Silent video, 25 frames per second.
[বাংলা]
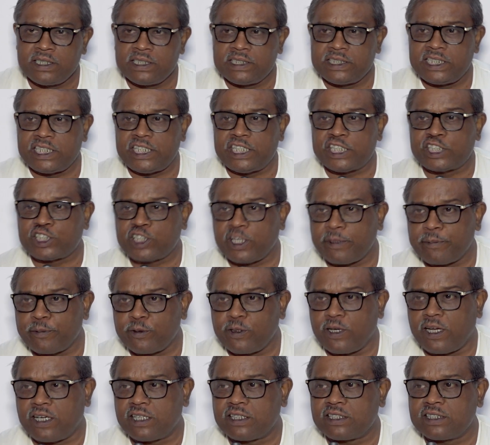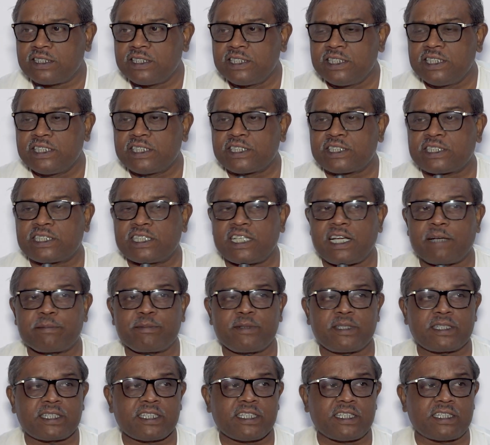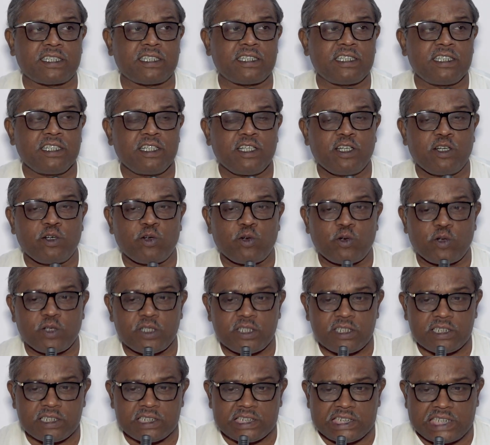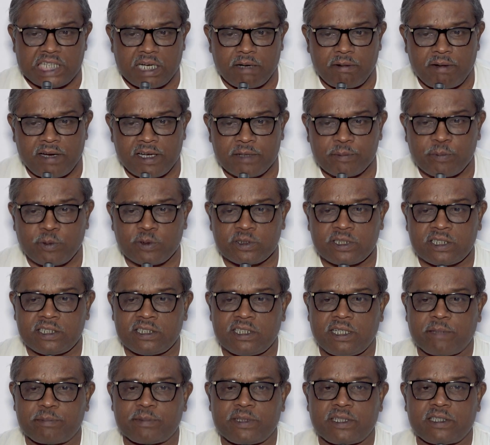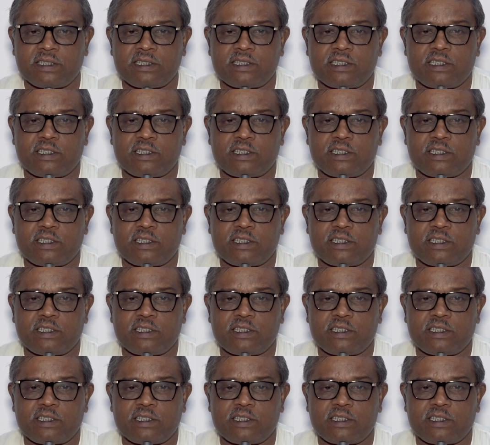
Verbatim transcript: যে রিক্সাপুলার সে আপনাকে ওই যাওয়ার পথে আপনার